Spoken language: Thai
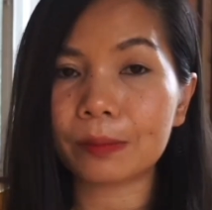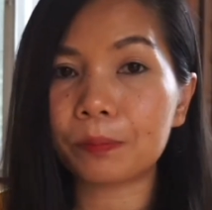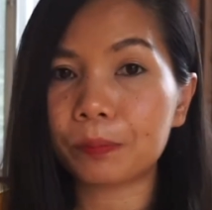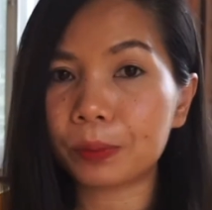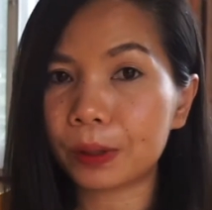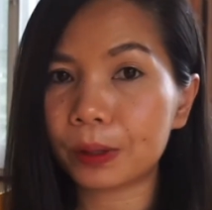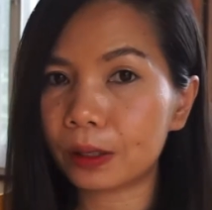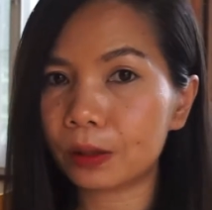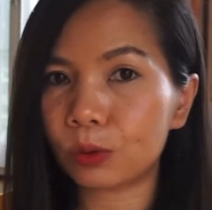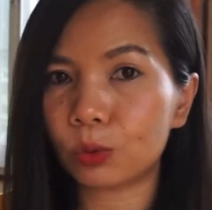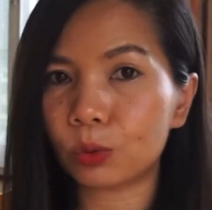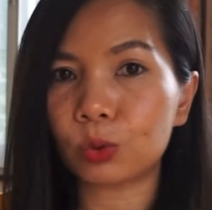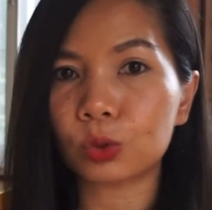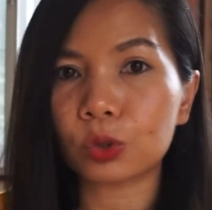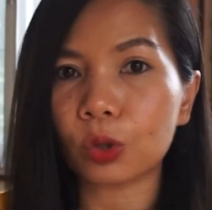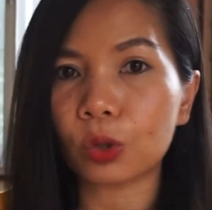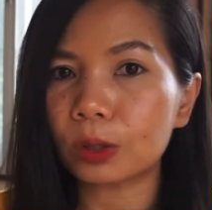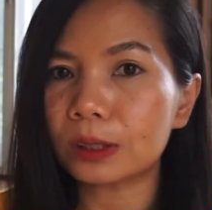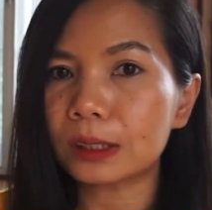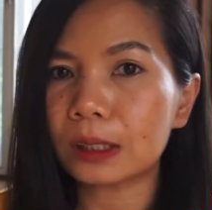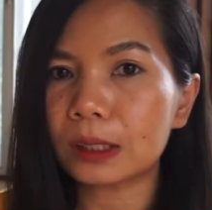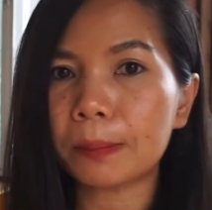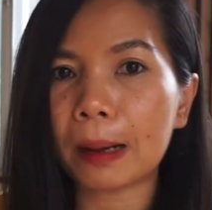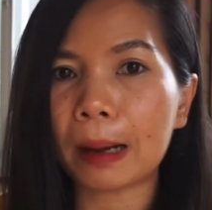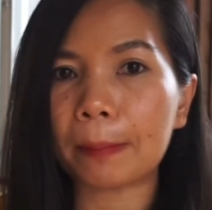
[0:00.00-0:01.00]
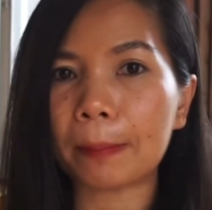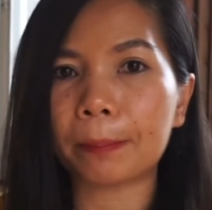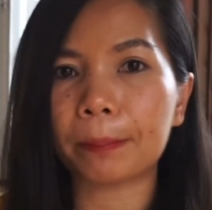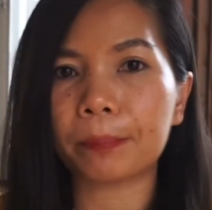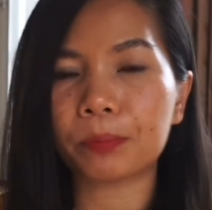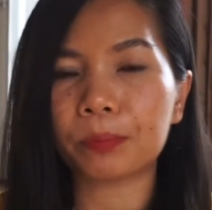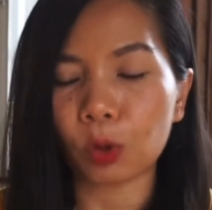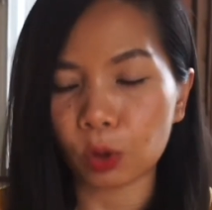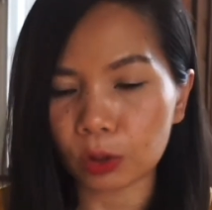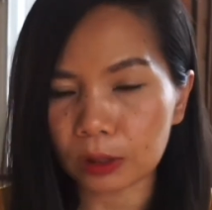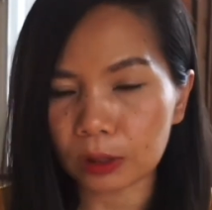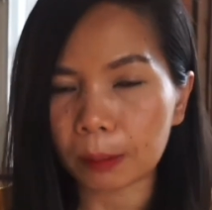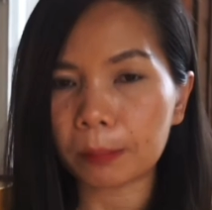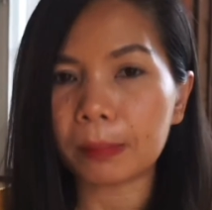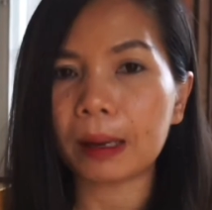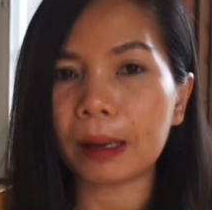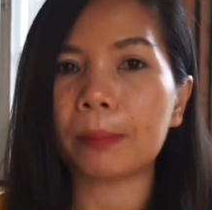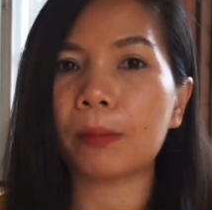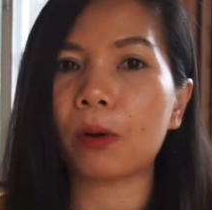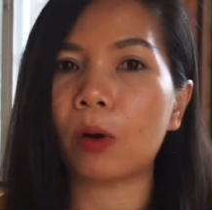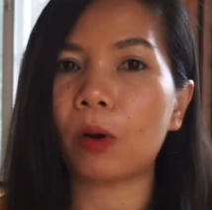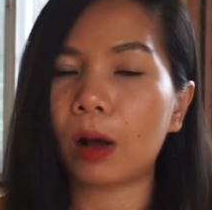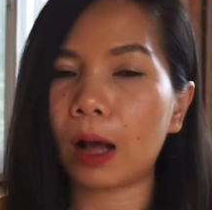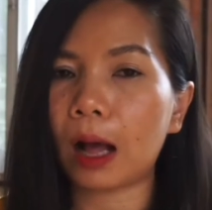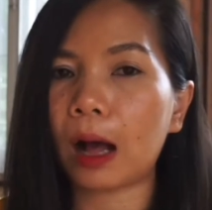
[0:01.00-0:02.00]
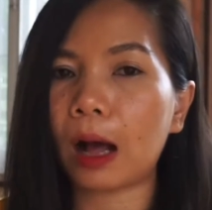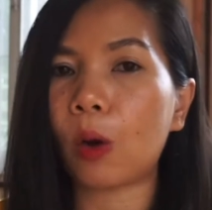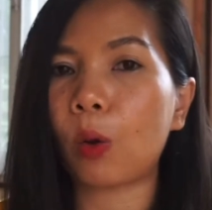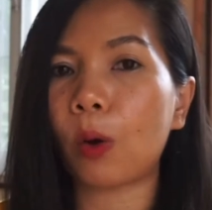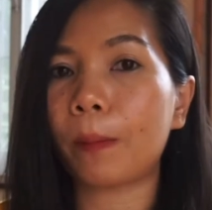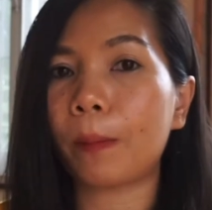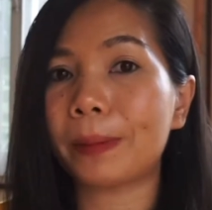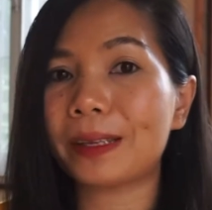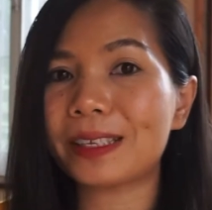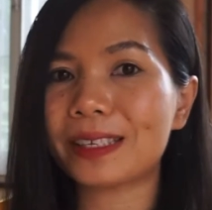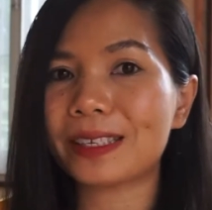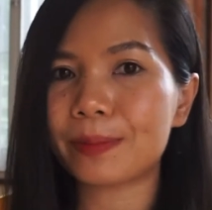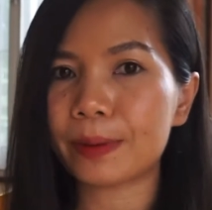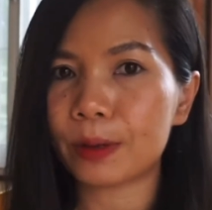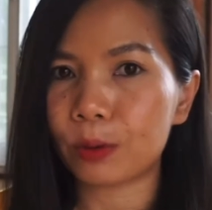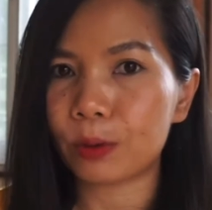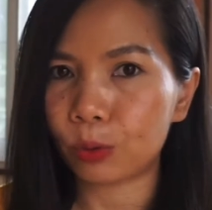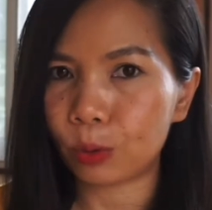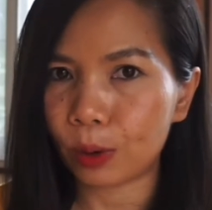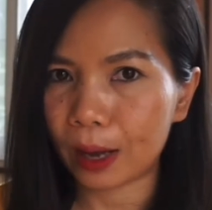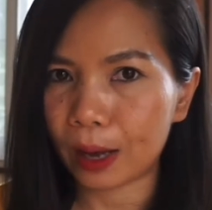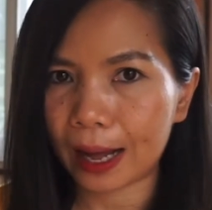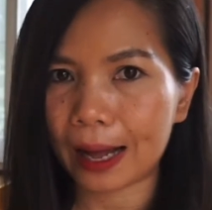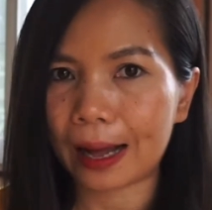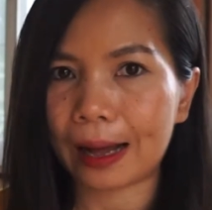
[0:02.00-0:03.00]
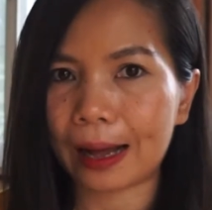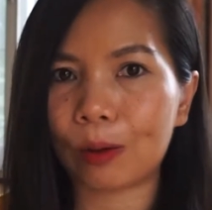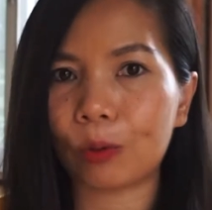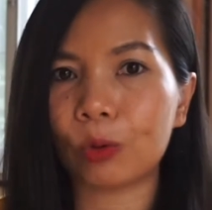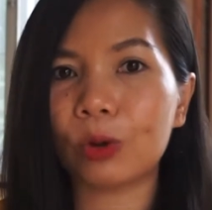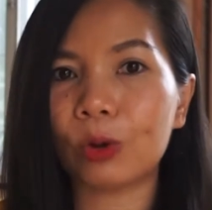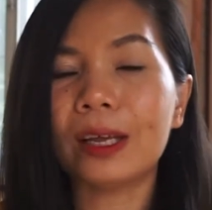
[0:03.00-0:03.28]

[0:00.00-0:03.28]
ผิวต้นฉบับต้นตำรับของเขาเป็นผิวขาว